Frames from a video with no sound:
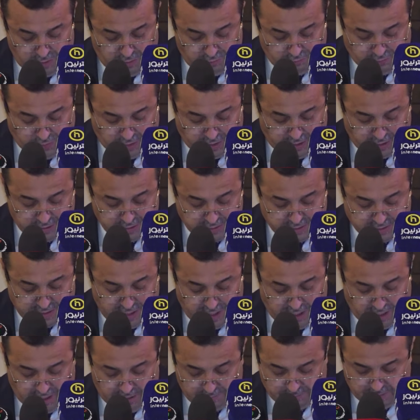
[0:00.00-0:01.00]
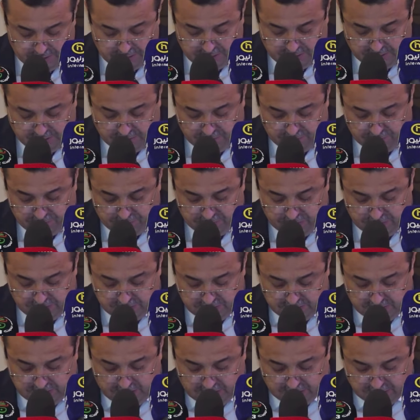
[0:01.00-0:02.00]
فقد ساهمت في
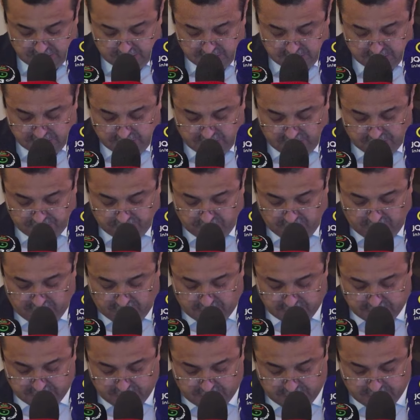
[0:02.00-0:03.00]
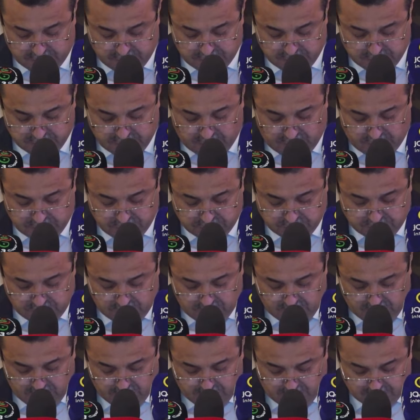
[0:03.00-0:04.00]
زيادة كفاءة الإنتاج
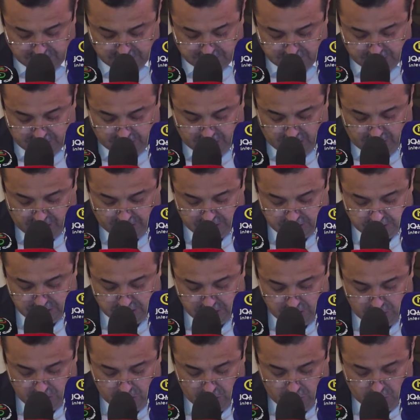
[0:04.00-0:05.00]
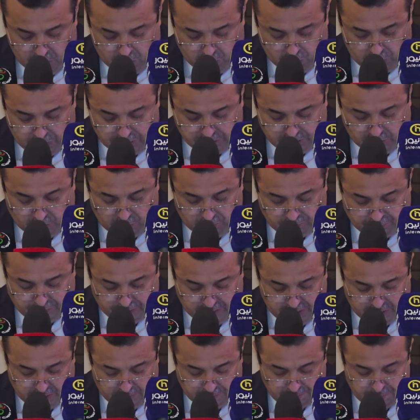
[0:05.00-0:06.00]
الزراعي
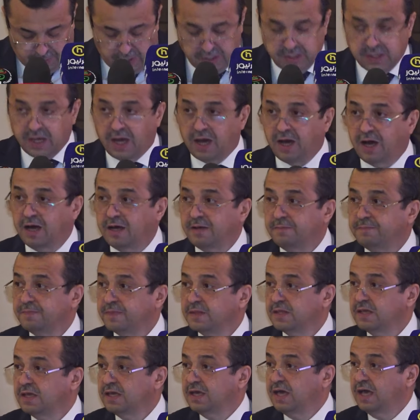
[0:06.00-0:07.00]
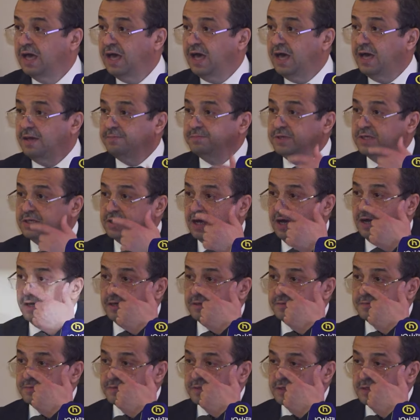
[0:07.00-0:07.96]
وتوفير بيئة آمنة